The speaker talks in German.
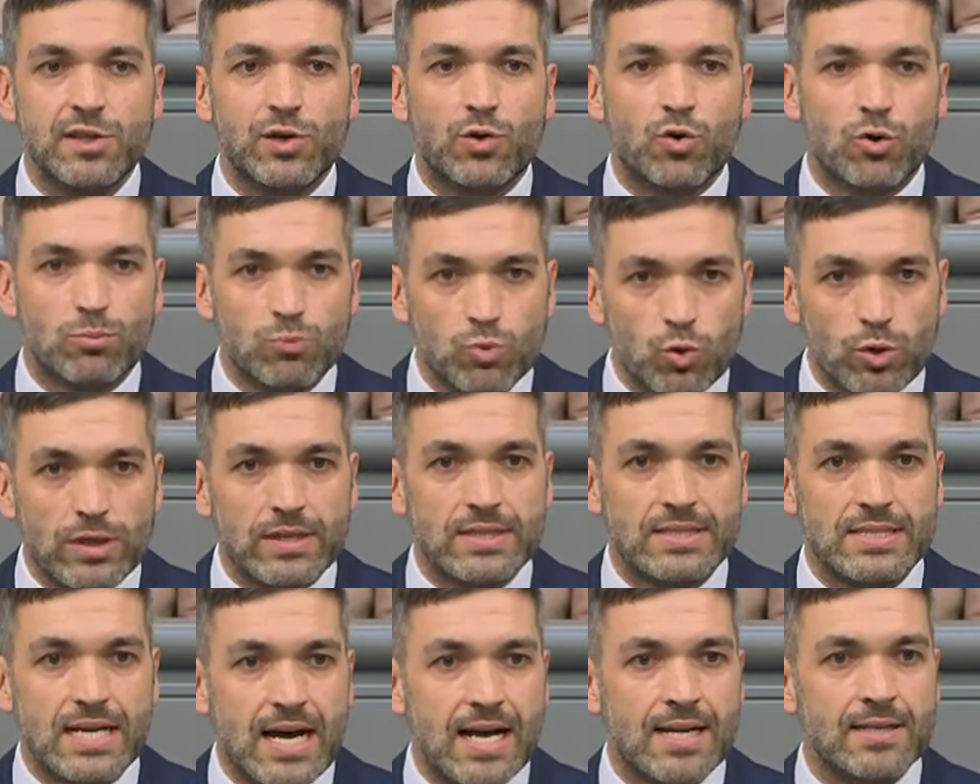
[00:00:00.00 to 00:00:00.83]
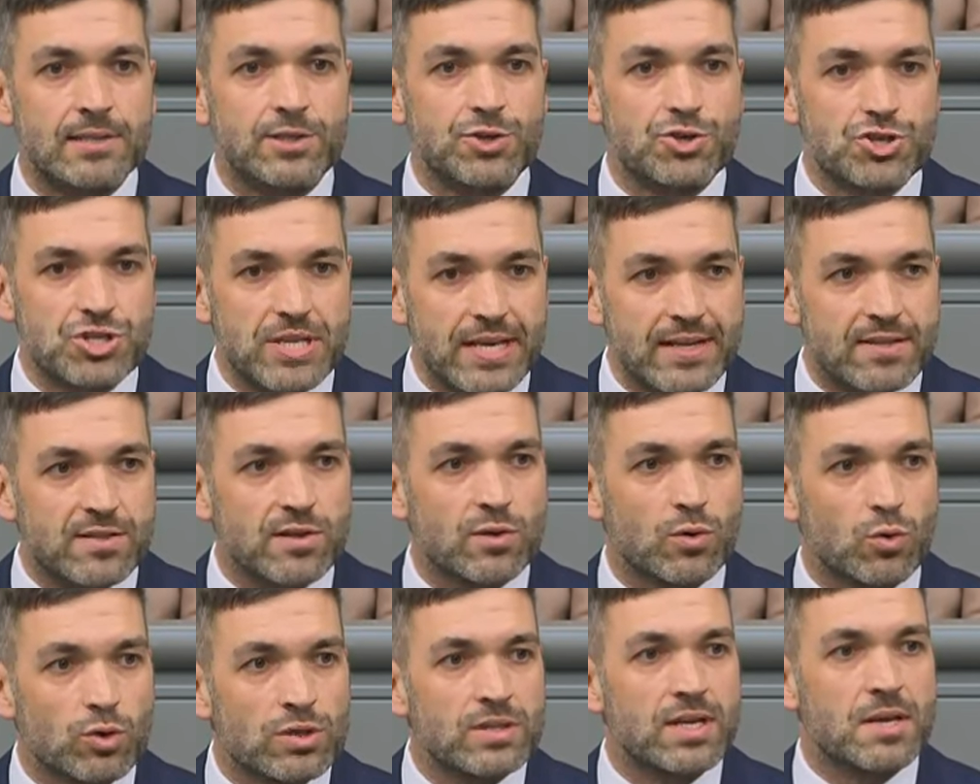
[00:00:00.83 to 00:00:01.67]
die Kommunen, tragen die
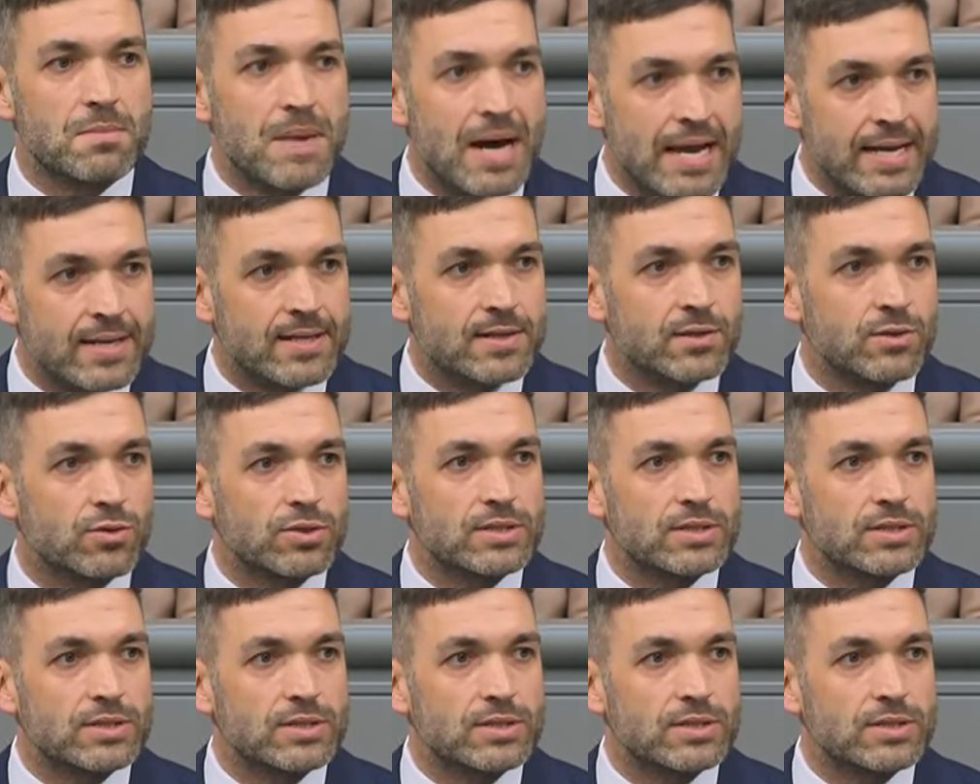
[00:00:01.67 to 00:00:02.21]
Städte und Gemeinden.